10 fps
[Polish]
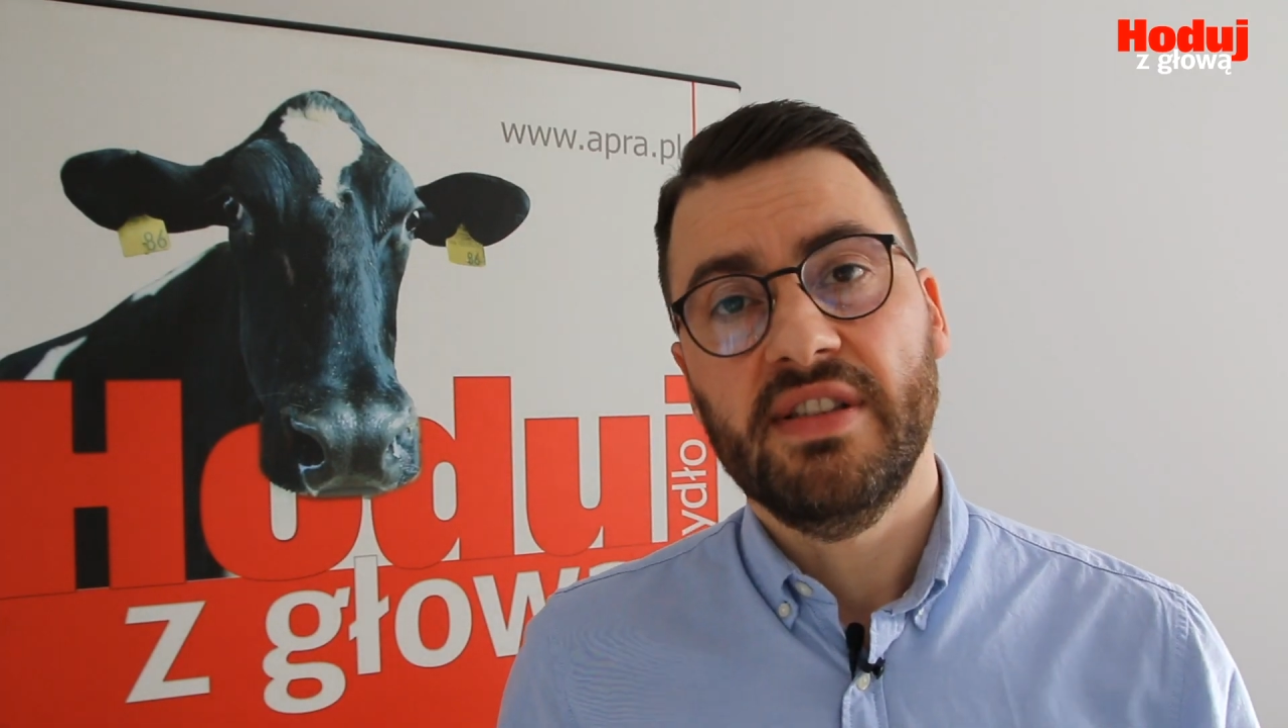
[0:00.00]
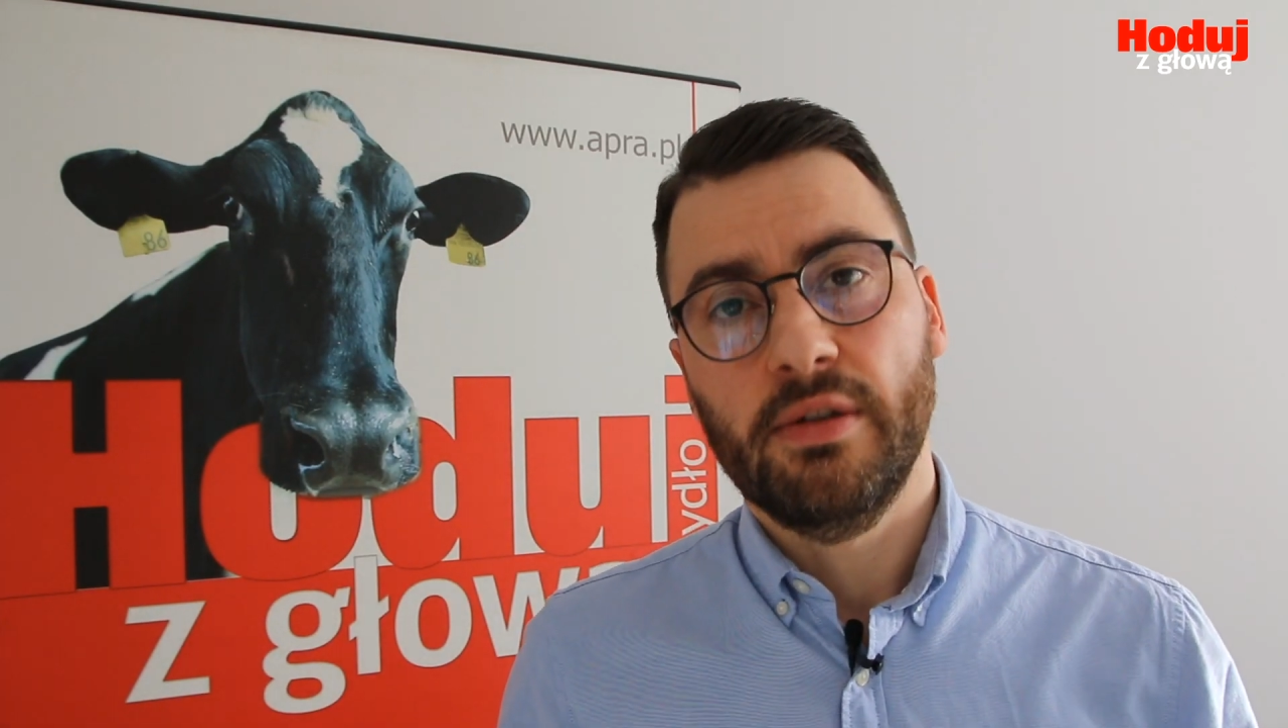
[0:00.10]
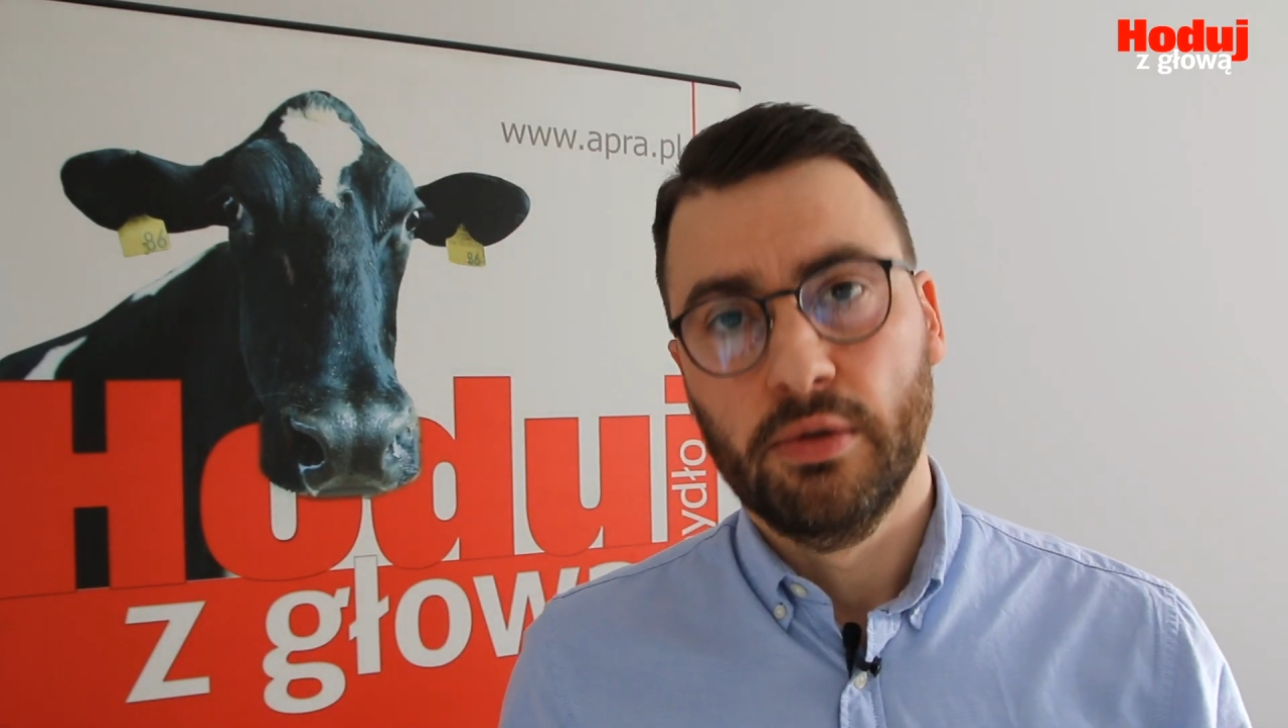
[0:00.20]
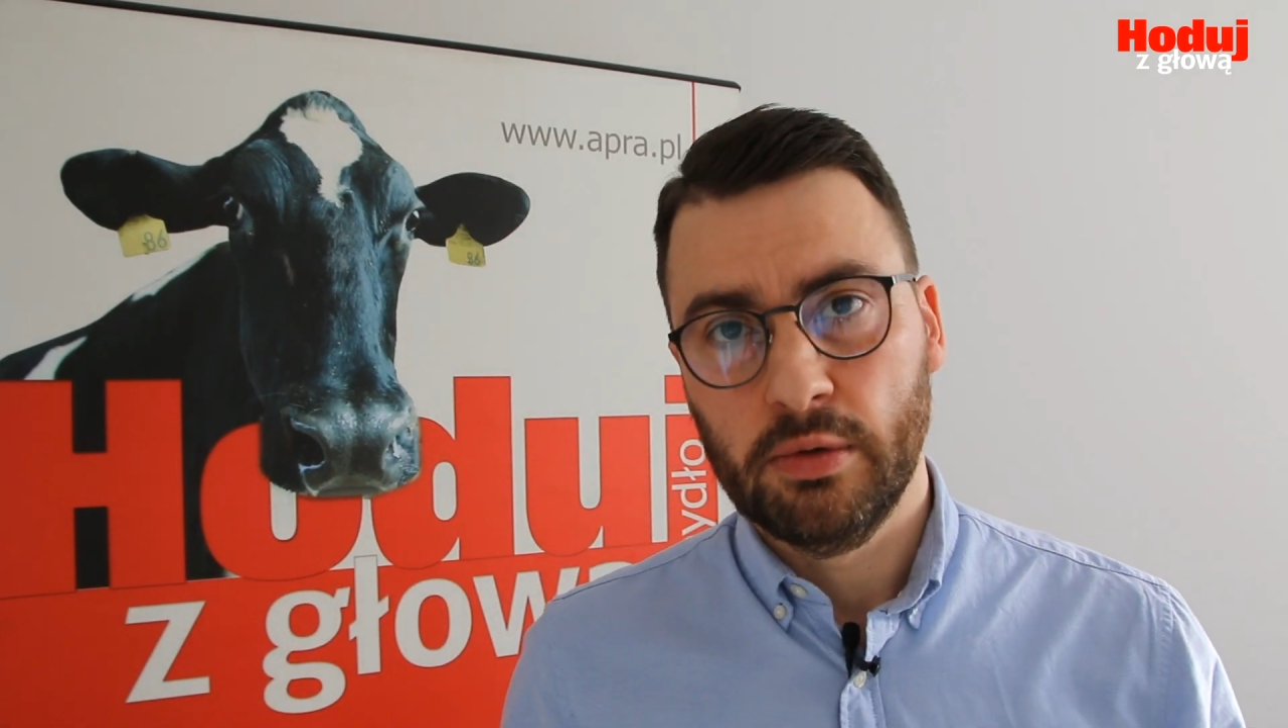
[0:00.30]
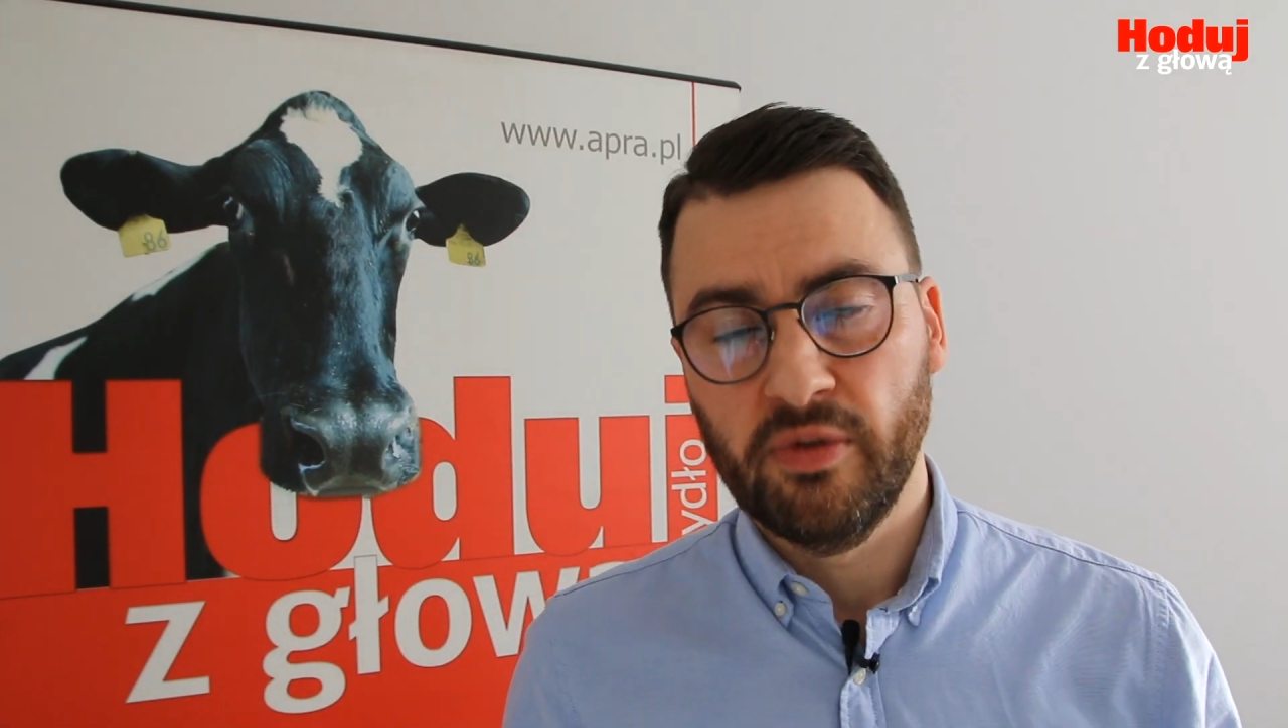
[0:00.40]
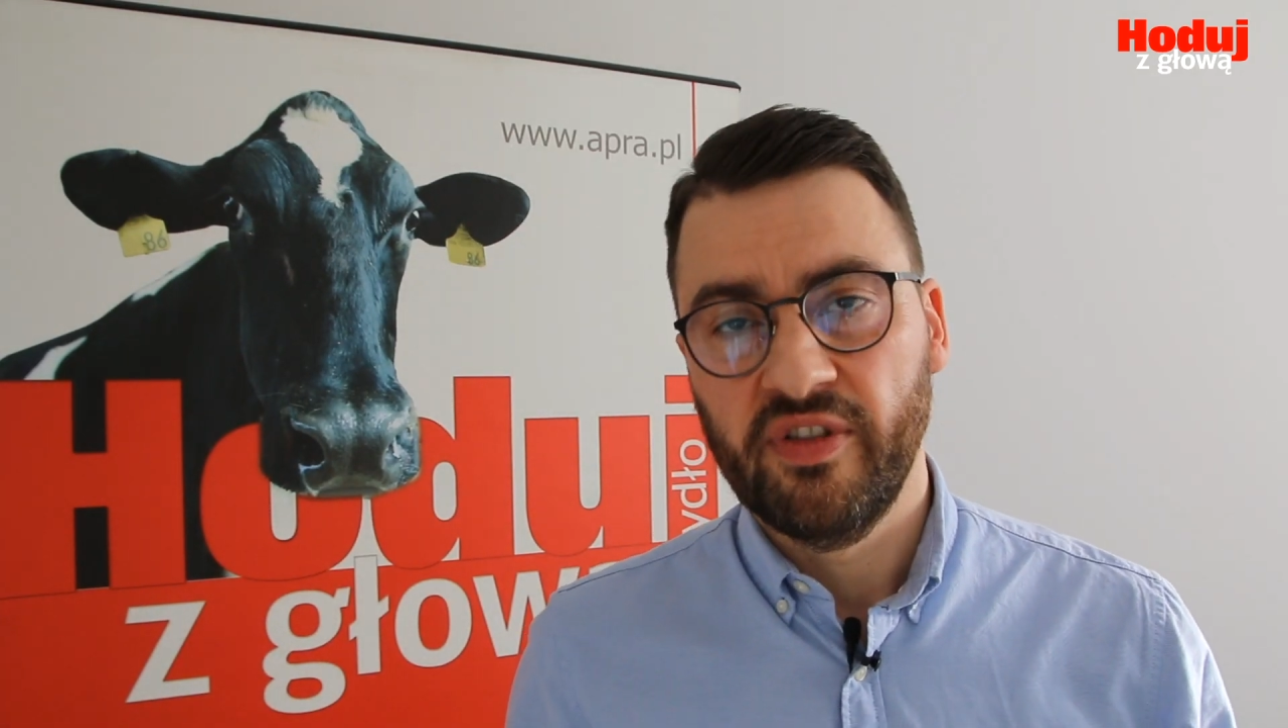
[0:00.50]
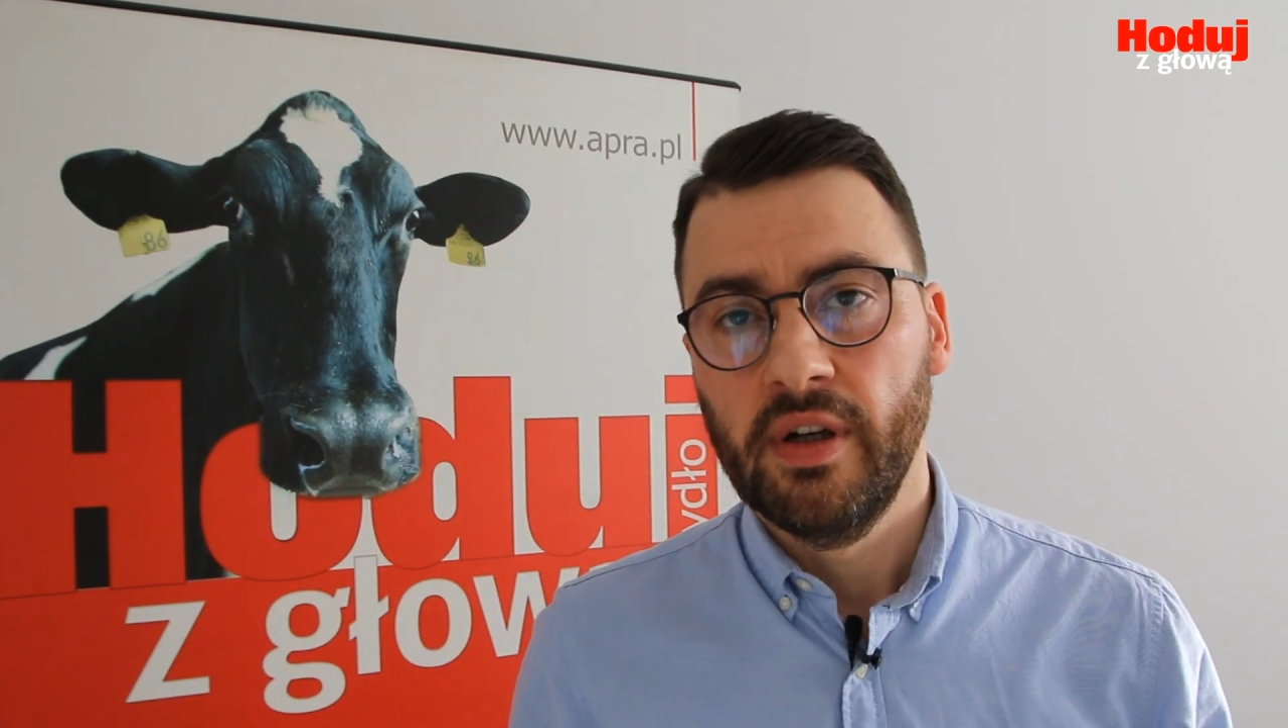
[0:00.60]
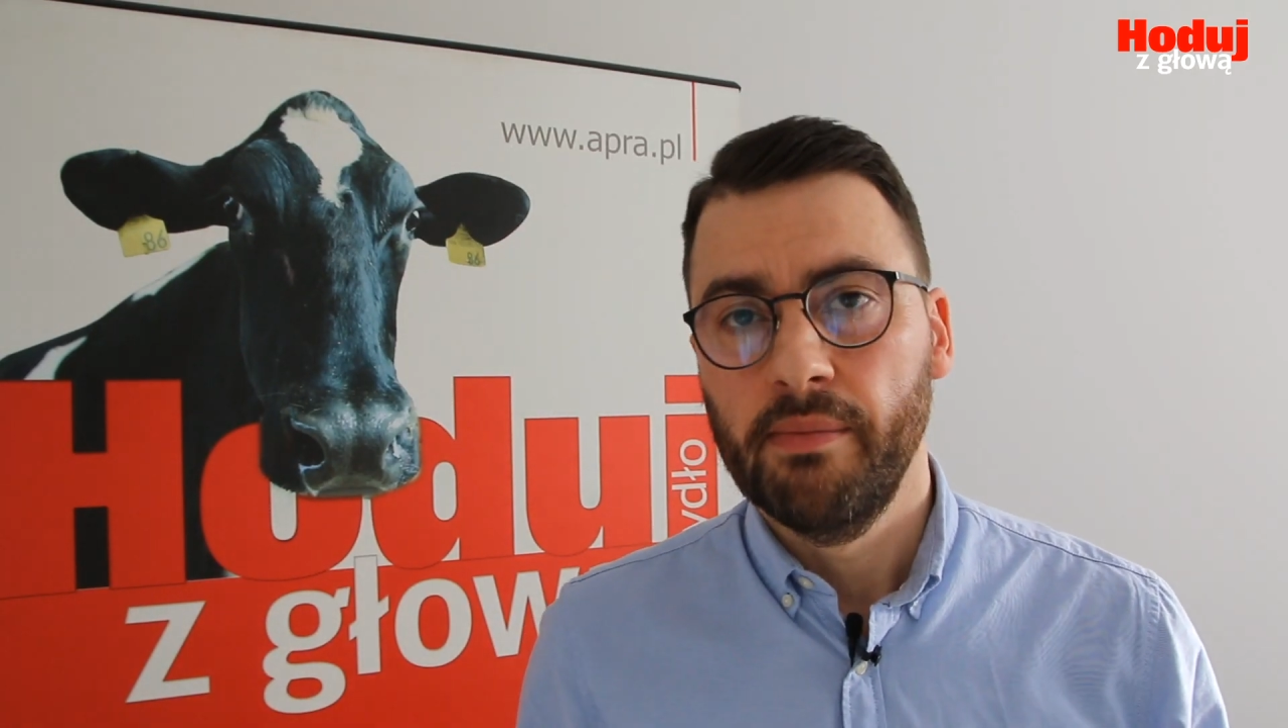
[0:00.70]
skutków